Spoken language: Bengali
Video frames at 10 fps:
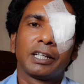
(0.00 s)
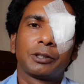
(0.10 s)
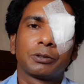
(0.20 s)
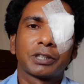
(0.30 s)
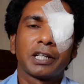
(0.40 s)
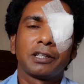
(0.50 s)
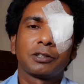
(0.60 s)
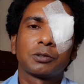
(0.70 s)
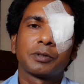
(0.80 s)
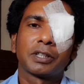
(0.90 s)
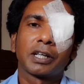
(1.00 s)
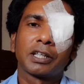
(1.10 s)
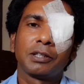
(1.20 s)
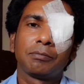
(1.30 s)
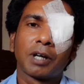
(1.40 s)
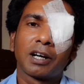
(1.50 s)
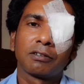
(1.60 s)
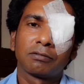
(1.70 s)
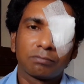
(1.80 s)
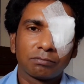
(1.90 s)
তো সেই সময়তে আর কি ধান
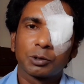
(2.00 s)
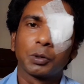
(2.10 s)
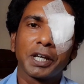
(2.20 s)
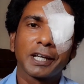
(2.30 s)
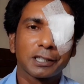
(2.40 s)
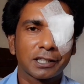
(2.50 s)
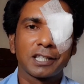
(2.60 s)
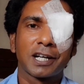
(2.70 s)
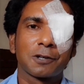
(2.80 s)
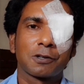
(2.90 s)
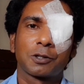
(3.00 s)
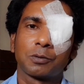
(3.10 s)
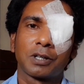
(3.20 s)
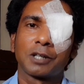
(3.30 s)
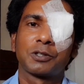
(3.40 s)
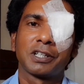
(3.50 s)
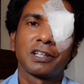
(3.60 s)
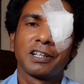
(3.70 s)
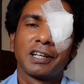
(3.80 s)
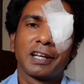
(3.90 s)
শুকিয়ে গেছে সেই ধানগুলো তোলা আসছে
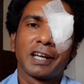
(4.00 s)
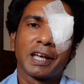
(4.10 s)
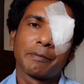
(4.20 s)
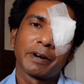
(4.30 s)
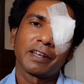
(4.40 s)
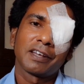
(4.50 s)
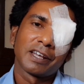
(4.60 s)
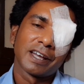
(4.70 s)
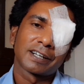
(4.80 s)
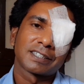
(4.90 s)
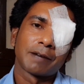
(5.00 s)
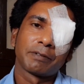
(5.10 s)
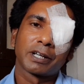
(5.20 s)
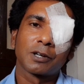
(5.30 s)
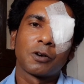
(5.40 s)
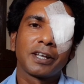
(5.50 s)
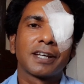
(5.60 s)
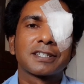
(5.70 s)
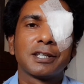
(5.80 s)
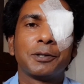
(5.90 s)
এবারে একটা সামনে থেকে একটা লরি
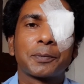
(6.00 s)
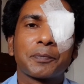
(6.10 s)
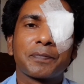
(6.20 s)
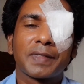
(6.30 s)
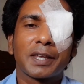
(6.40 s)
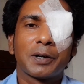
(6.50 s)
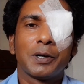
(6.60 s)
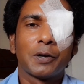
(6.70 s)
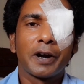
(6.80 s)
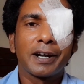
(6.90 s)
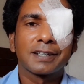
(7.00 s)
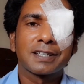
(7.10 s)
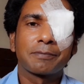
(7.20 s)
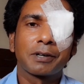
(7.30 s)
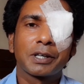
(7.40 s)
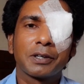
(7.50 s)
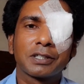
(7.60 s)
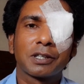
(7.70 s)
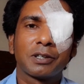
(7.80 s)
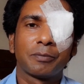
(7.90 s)
আসছিল ওই লরিটা আসার পর কী
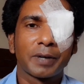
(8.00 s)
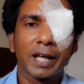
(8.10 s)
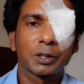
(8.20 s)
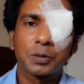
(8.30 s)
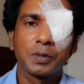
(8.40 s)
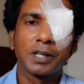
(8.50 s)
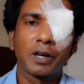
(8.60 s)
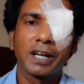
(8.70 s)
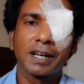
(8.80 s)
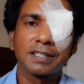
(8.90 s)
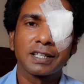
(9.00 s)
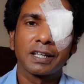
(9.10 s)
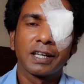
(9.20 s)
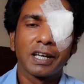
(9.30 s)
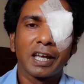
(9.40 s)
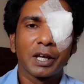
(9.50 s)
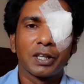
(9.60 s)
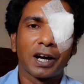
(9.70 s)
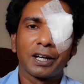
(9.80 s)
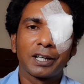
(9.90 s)
হয়েছে মানে এত স্পিডে লরিটা আসছে
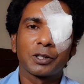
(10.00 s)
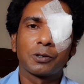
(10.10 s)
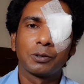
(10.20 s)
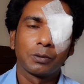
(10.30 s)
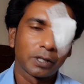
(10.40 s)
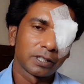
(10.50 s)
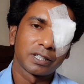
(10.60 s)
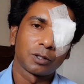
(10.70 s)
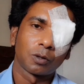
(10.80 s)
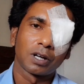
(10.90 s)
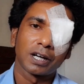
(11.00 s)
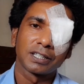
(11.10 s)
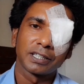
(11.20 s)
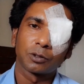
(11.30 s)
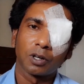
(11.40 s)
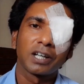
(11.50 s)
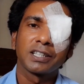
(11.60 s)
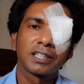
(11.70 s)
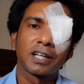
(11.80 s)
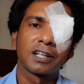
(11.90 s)
ধানটা যখন তুলে সেই তলাকার যে তলানি
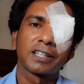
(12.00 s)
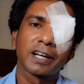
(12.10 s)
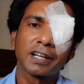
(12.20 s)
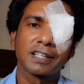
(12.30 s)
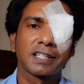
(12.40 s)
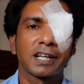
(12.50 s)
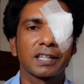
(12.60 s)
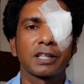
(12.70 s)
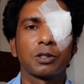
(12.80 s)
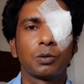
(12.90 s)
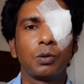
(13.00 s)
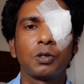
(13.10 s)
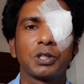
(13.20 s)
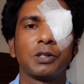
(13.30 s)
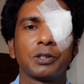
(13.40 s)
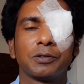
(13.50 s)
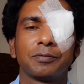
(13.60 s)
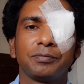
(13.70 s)
যে ধানটা থাকে না সেটাতে ধুলো ছিল গিয়ে